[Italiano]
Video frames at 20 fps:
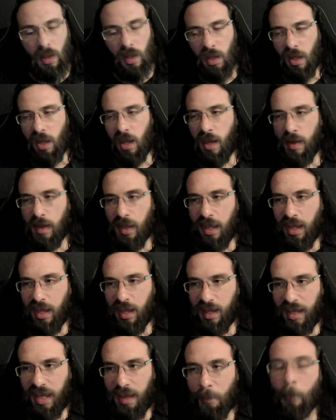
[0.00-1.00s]
eh, che,
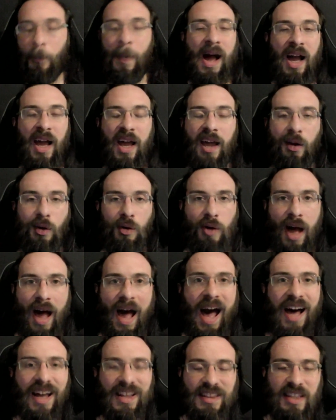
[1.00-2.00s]
che, mancano
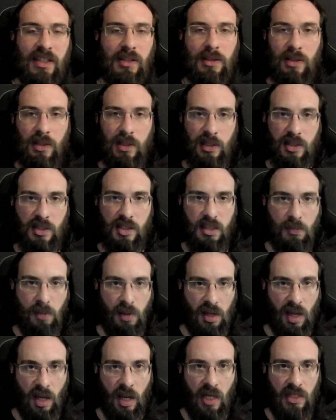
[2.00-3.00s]
a
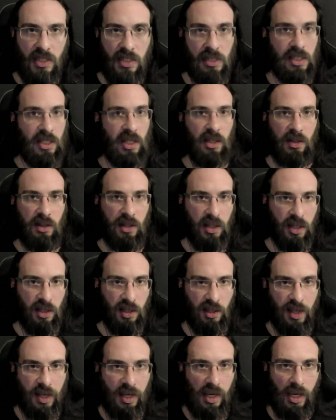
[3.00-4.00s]
tantissime aziende
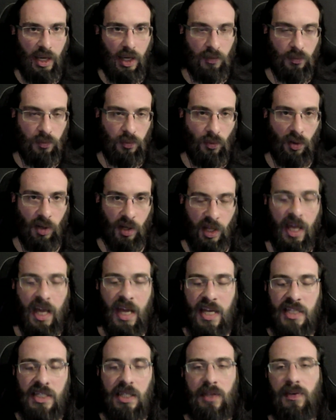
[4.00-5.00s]
là fuori.
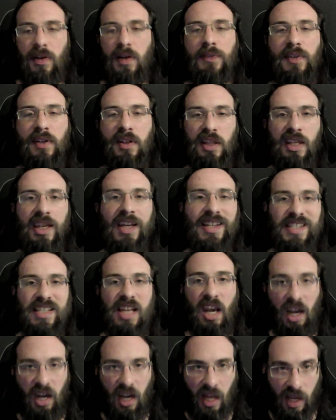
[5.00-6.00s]
Si fa fatica, si
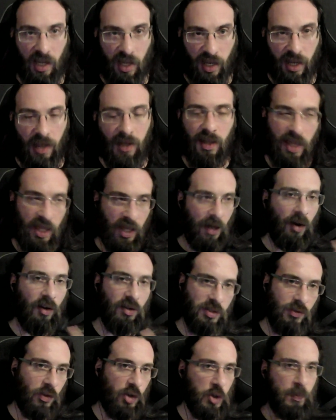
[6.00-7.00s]
arranca e
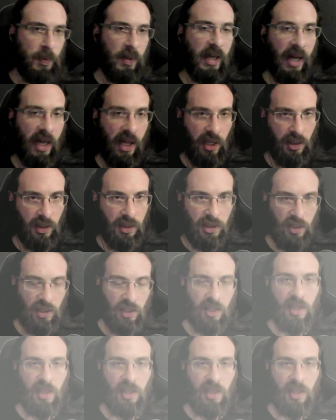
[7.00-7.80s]
oggi voglio spiegarti